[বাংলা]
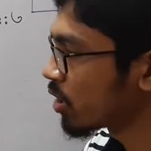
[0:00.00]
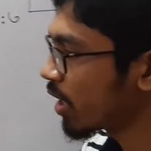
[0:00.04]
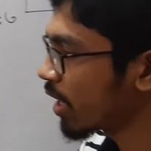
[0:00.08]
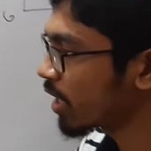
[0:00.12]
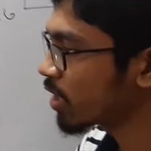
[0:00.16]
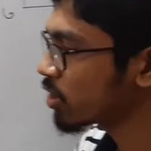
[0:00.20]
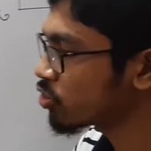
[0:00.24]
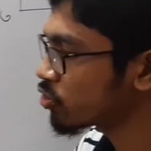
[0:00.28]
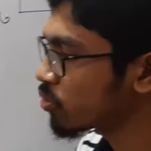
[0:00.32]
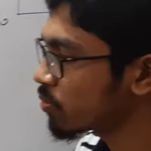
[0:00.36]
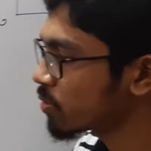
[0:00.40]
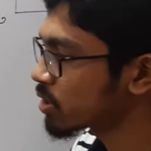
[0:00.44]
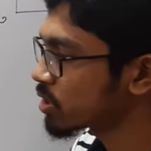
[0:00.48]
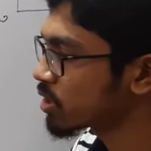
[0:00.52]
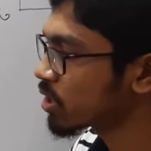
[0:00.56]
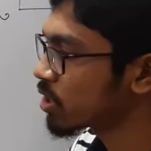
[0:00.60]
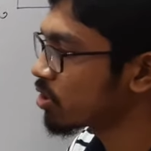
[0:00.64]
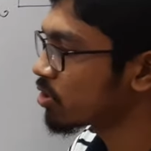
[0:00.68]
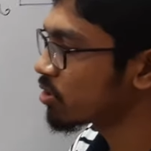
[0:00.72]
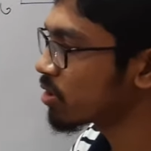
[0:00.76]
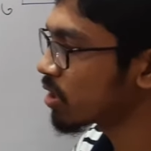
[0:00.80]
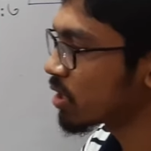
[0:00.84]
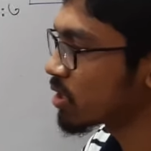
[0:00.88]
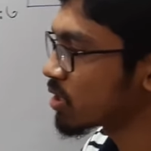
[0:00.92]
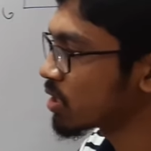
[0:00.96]
এই সমান
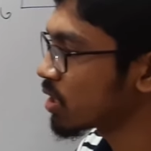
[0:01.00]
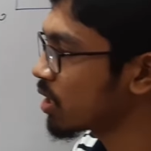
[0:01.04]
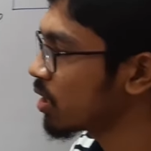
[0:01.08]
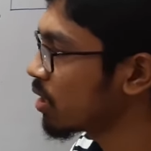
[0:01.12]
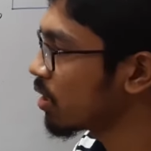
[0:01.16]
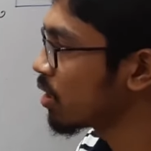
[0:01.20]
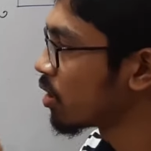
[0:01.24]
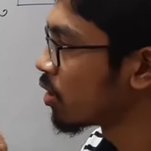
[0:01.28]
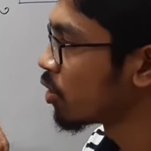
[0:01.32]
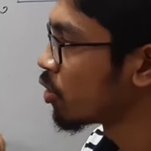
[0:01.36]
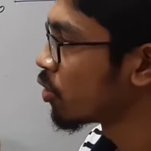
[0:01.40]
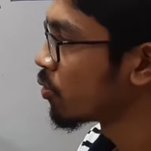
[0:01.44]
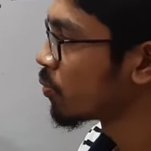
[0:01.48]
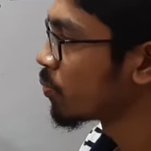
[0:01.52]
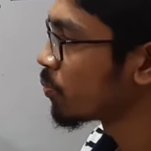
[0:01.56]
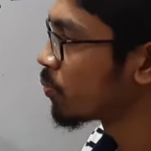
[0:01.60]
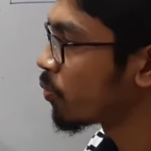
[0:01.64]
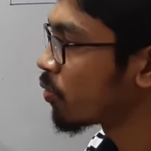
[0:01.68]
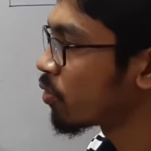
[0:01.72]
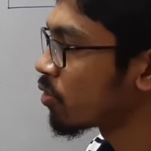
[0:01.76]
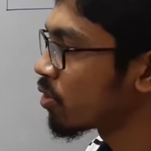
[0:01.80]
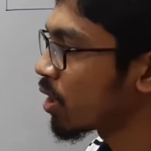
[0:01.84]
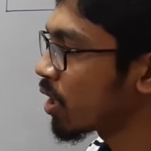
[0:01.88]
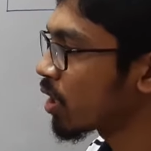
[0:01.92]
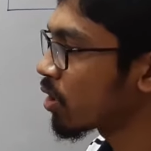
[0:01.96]
চিহ্নটা যে
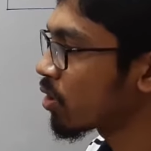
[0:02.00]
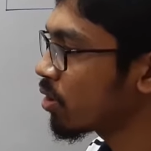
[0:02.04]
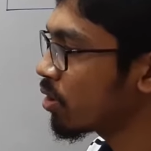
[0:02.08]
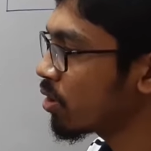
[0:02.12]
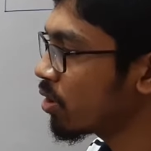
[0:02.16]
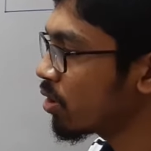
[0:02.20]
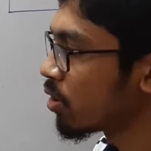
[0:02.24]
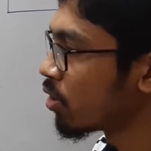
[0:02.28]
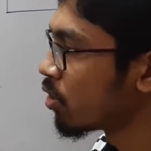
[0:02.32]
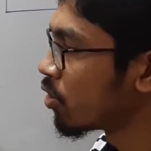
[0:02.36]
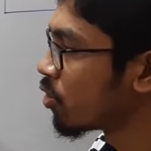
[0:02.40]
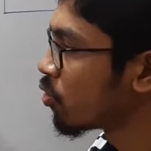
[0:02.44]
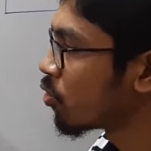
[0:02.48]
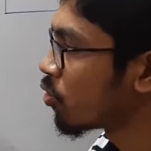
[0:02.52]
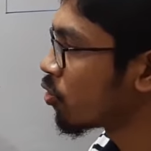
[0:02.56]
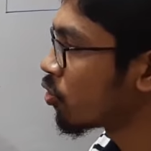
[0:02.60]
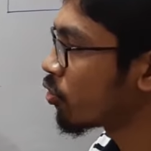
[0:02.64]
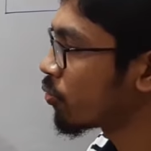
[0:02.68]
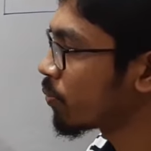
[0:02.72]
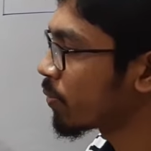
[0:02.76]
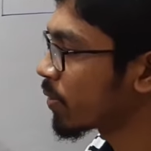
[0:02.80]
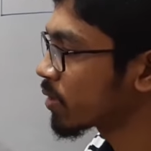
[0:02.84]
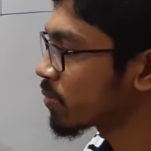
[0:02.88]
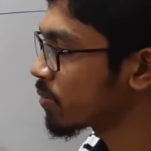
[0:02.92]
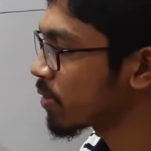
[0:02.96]
পনেরো
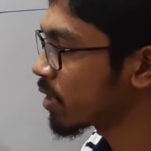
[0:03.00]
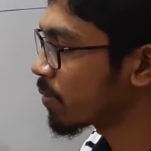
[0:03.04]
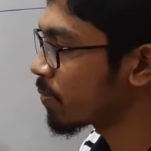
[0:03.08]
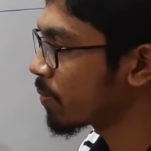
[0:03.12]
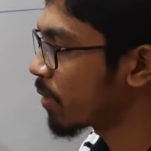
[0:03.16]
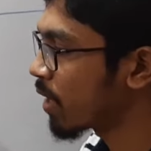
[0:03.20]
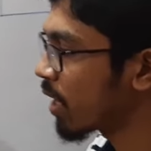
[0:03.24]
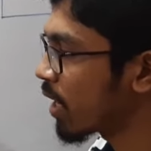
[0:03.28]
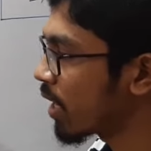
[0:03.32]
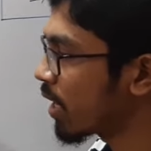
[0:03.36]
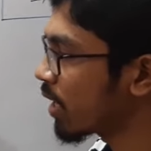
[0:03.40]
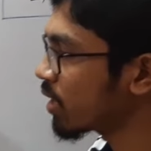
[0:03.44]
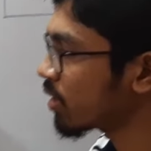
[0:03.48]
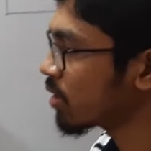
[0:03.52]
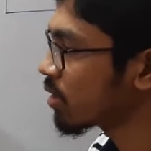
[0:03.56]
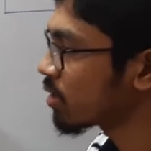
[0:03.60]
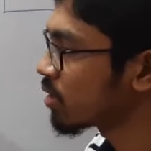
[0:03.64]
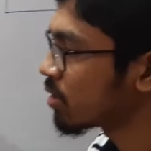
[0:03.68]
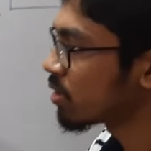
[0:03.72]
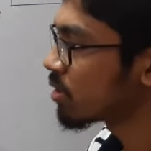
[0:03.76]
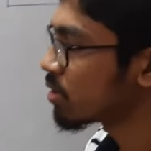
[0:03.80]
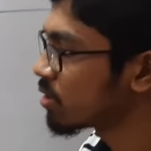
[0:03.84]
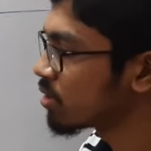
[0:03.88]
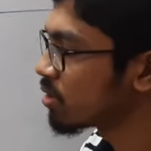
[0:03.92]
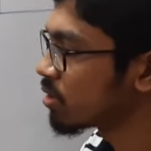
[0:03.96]
অনুপাত মানে ভাগ
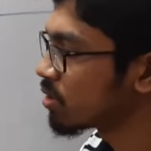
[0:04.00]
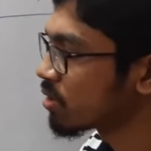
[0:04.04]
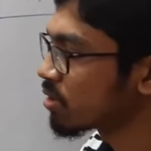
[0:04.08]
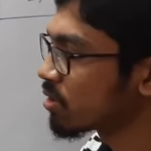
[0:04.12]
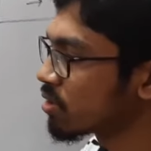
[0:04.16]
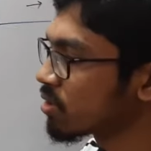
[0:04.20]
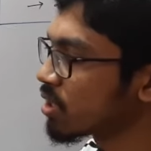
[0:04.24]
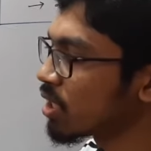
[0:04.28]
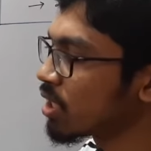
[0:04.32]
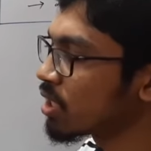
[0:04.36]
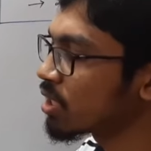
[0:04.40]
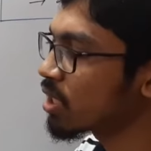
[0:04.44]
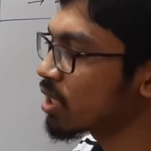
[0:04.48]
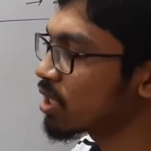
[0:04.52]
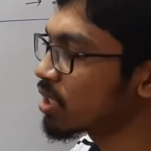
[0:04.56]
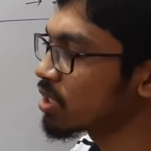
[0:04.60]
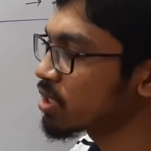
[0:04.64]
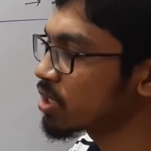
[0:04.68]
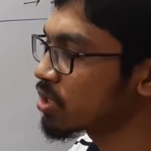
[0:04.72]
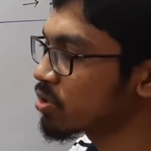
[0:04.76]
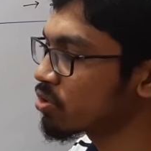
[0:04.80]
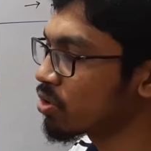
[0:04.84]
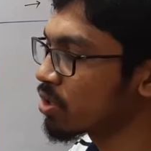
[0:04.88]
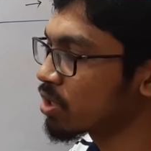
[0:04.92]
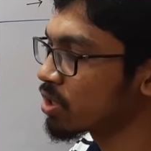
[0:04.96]
তিনটা
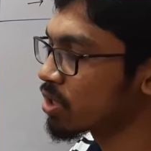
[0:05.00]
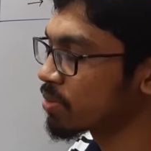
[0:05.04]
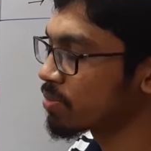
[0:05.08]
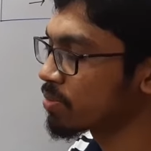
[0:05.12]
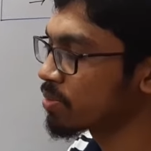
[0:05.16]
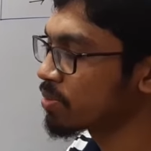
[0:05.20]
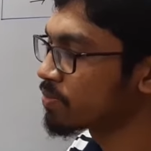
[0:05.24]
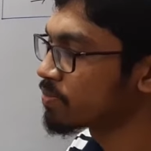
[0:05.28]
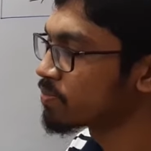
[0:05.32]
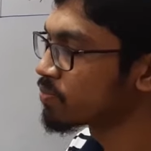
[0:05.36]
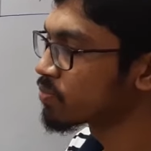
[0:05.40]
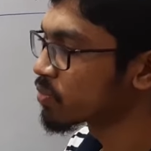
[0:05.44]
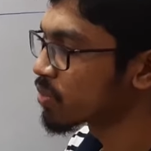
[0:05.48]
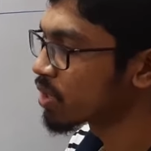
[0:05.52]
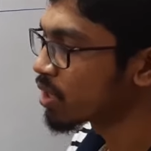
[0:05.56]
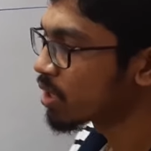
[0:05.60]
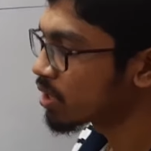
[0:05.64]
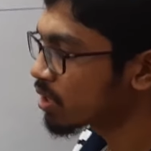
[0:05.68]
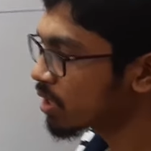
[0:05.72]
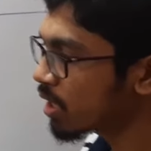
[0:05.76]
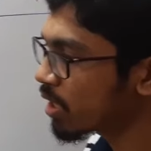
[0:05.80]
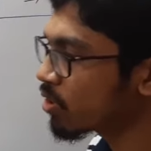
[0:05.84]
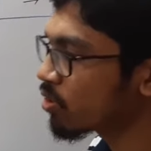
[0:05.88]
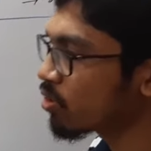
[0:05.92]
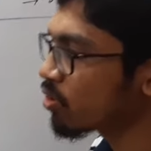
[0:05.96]
নিচে চলে যাবে
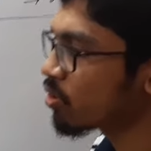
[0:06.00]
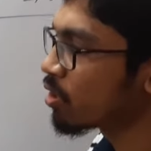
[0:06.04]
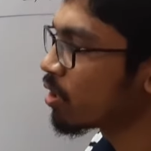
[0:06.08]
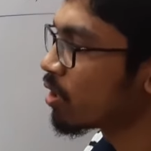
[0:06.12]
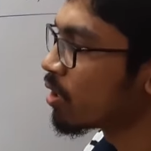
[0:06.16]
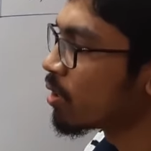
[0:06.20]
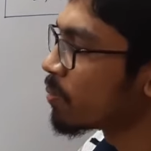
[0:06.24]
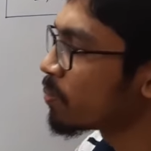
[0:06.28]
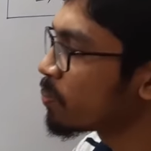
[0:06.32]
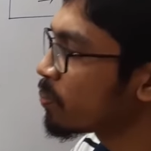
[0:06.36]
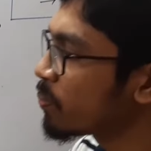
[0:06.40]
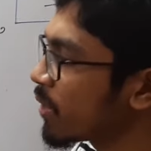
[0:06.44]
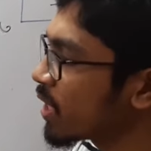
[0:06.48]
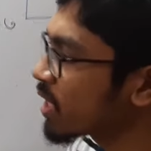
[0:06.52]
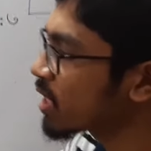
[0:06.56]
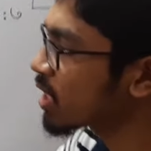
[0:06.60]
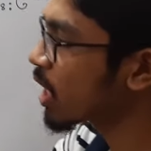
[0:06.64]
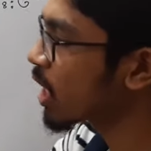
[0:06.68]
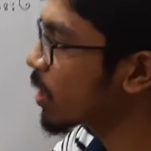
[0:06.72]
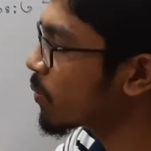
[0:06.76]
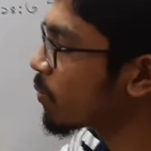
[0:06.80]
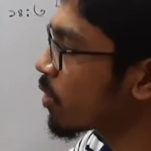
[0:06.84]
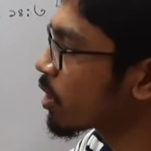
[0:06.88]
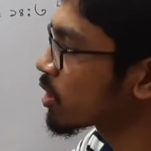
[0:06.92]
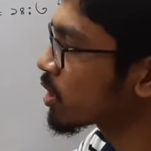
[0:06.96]
দেখো
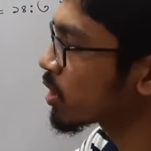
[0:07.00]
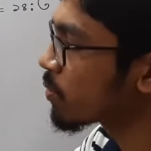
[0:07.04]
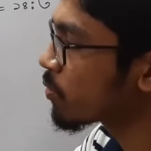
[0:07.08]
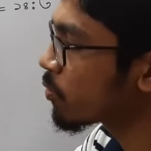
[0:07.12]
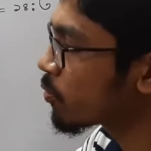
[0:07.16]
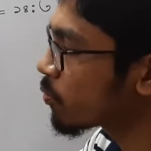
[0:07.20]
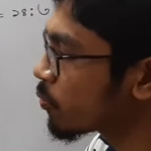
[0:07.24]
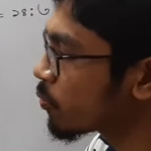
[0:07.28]
পিতার বয়স এবং